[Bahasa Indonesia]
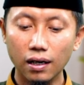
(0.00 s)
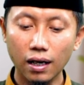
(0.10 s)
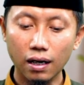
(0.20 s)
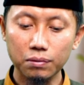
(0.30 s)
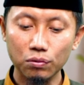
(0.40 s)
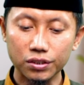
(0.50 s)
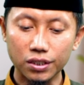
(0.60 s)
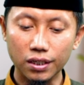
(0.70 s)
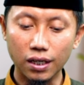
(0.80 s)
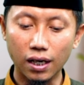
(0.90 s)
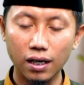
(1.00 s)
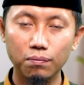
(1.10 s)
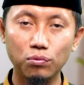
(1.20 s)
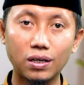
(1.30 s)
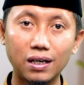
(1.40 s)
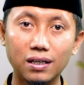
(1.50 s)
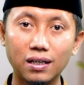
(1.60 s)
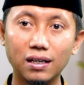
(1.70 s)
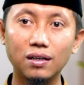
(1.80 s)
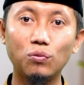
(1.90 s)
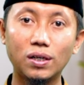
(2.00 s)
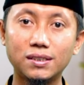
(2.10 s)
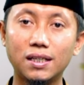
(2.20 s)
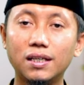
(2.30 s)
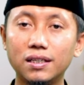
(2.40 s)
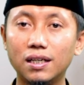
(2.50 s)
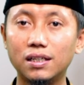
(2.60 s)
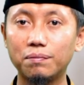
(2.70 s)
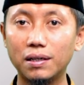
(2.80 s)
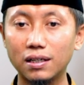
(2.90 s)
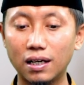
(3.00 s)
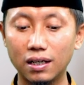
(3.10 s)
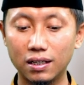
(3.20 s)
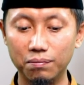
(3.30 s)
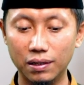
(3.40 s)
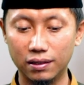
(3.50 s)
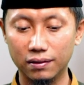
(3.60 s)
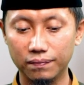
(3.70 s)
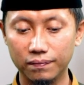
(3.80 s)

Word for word: la biwajhiha bukan dengan wajahnya yang dihadapkan ke arah kiblat.